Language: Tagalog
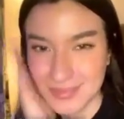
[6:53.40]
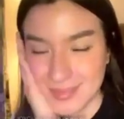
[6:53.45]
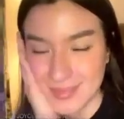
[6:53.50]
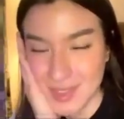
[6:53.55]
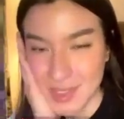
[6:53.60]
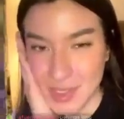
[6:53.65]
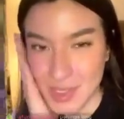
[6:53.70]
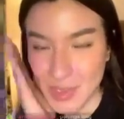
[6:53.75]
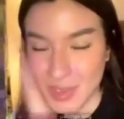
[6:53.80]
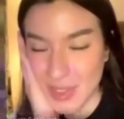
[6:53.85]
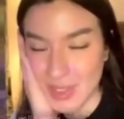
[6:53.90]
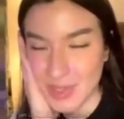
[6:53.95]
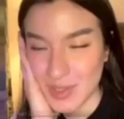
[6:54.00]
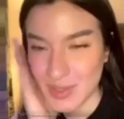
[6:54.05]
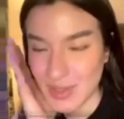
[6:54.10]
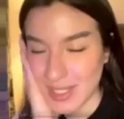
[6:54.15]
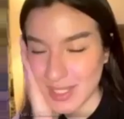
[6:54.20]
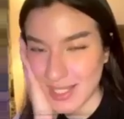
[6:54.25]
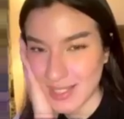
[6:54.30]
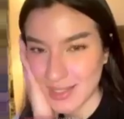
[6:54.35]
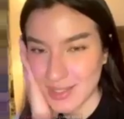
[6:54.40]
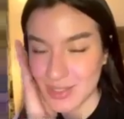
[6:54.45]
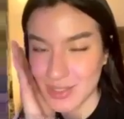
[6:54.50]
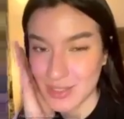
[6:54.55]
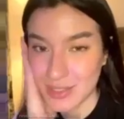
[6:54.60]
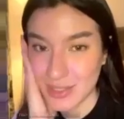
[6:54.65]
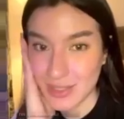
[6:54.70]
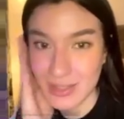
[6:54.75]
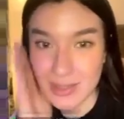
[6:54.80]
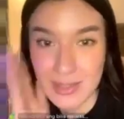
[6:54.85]
groggy ako sa
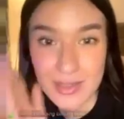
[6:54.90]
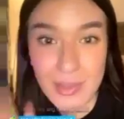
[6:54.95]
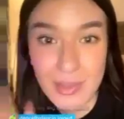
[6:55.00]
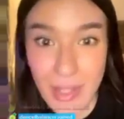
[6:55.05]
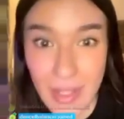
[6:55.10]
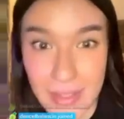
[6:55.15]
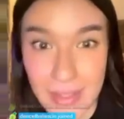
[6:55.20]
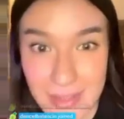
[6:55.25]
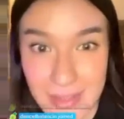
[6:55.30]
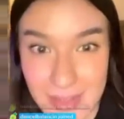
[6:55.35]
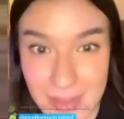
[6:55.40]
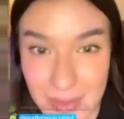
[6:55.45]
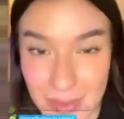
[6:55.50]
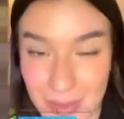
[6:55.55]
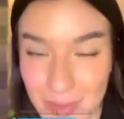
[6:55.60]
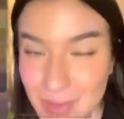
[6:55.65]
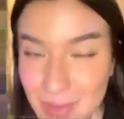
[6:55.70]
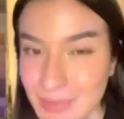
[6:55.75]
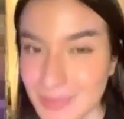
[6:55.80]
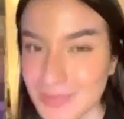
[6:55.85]
allergies. Yung eyes ko.